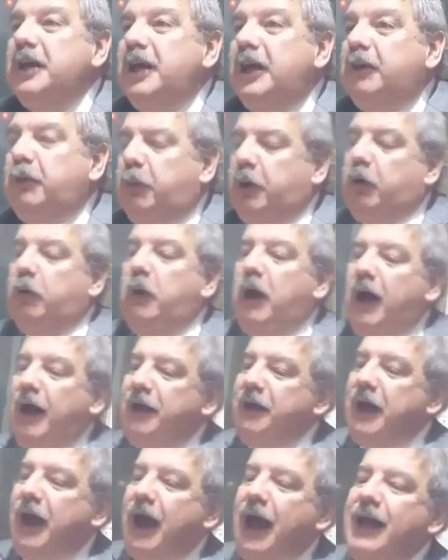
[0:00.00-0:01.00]
Eh, bueno,
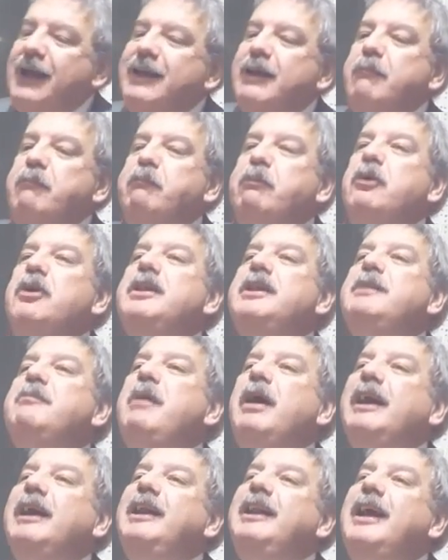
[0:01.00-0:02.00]
¿alguien puede
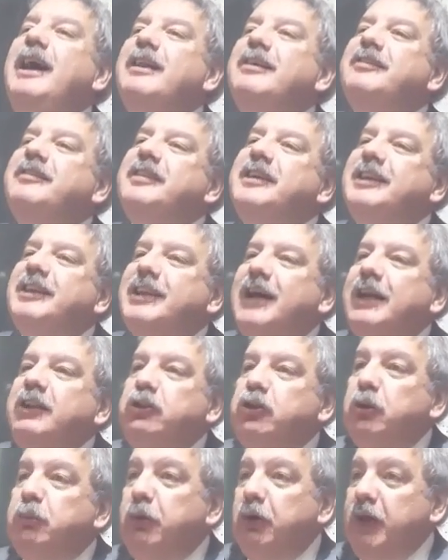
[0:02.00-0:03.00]
imaginarse
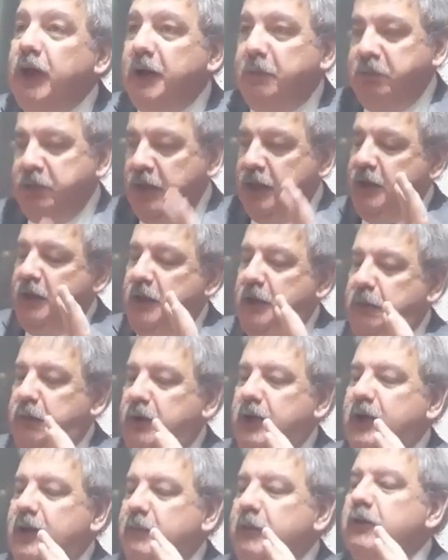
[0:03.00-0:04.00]
tanto poder?
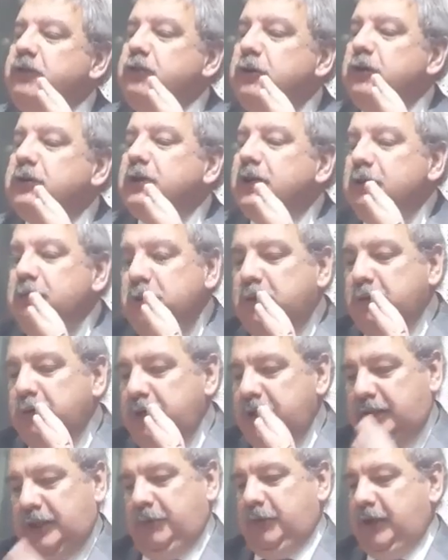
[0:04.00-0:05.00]
Porque además yo lo traduzco
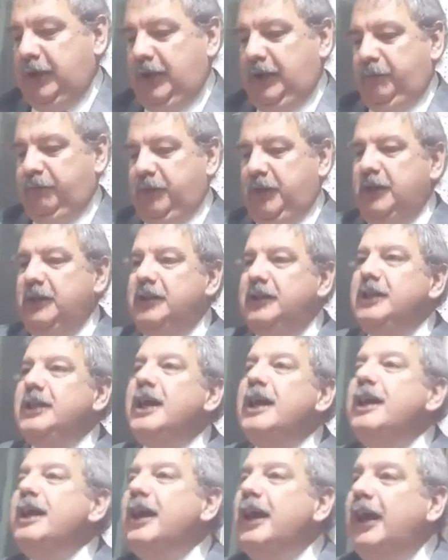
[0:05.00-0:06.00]
de esta manera.
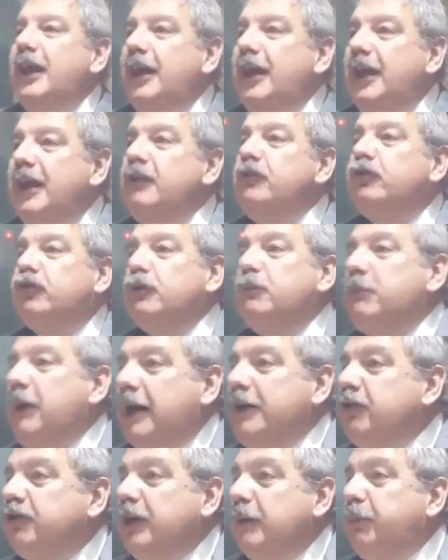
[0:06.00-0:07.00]
Tiene en sus
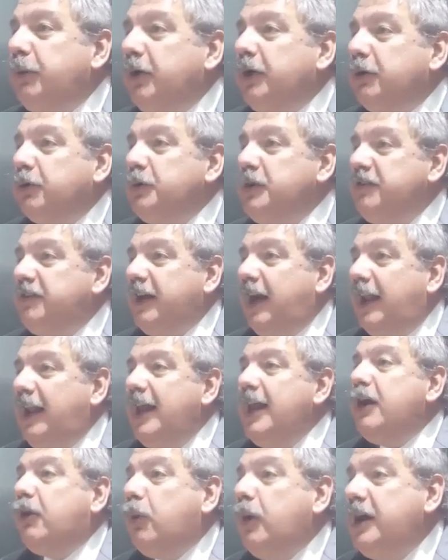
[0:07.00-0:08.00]
manos el Poder Judicial,
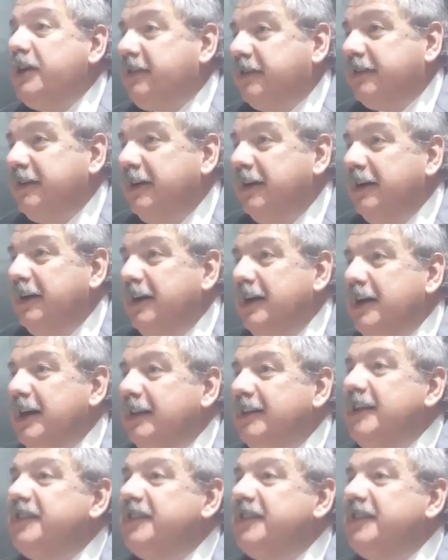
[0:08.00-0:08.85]
es juez. Es juez.